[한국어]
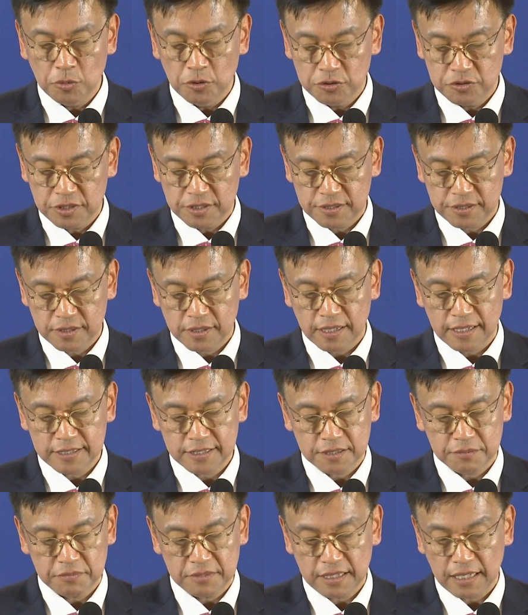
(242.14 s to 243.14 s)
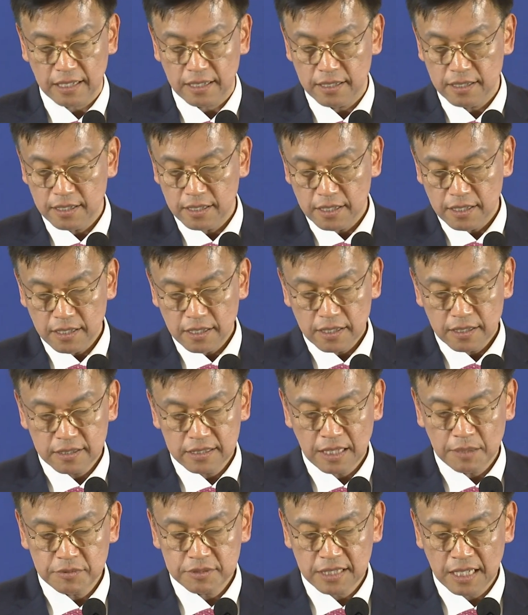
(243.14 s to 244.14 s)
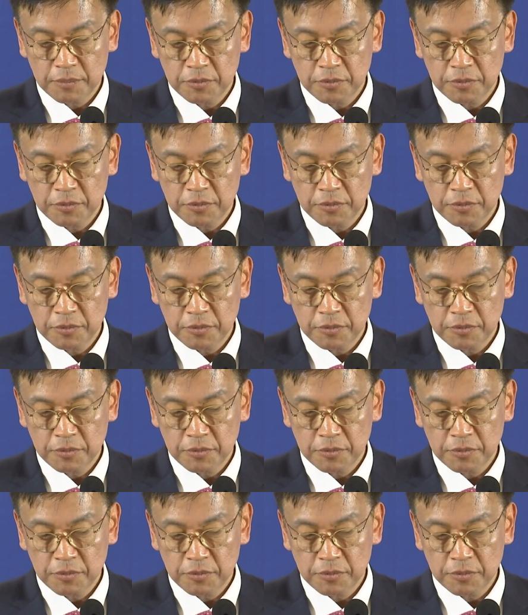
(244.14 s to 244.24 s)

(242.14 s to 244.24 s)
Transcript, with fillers: 볼 수 있을 것 같습니다. 그다음 세